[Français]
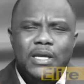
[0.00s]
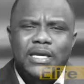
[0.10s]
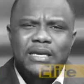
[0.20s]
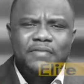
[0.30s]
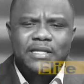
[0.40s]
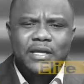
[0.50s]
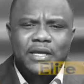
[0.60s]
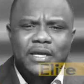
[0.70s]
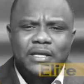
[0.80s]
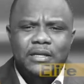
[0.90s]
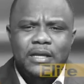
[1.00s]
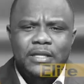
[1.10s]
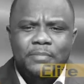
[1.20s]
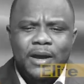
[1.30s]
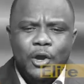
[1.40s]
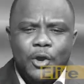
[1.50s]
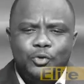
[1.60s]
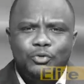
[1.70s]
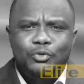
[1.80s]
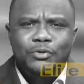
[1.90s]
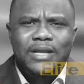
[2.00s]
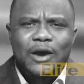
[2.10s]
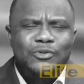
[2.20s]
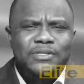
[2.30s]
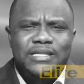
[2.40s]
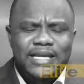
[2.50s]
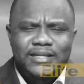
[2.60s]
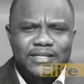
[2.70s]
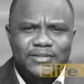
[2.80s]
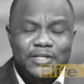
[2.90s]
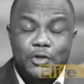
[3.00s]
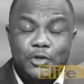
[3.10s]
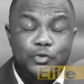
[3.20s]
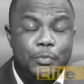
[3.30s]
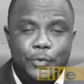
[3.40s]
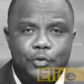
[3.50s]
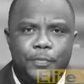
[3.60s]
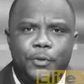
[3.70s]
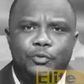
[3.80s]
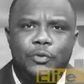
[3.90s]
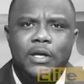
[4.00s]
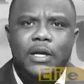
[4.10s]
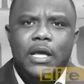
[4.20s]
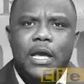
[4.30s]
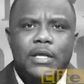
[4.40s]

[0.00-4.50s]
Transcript: Je crois qu'il y avait un, débat autour de la hausse des salaires des enseignants. Je peux me tromper en tout cas.